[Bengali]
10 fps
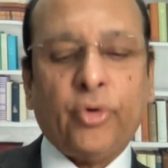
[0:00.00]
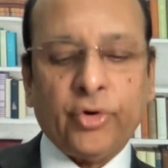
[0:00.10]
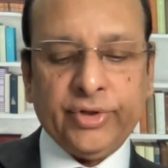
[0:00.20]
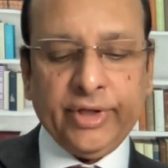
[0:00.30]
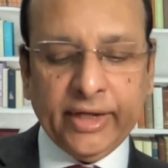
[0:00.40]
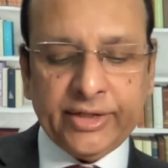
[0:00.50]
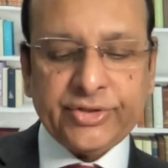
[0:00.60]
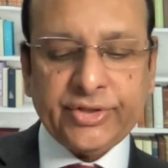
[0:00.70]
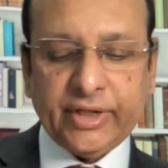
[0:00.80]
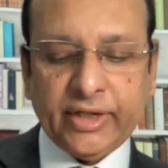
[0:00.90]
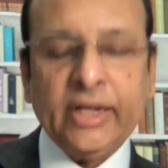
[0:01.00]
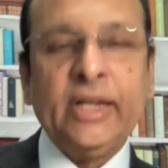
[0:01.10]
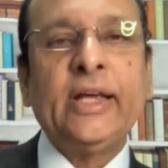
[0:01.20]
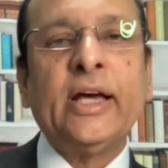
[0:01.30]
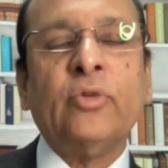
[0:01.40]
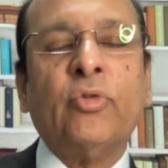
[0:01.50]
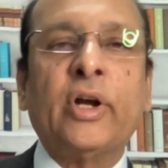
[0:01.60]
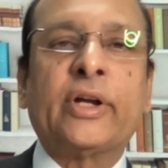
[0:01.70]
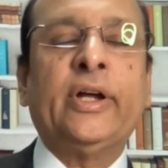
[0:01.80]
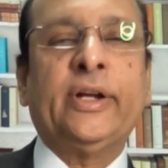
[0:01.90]
ফর ইচ ইলিগাল
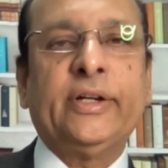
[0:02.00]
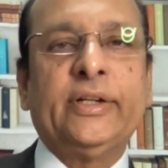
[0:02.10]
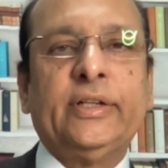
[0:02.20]
ওয়ার্কার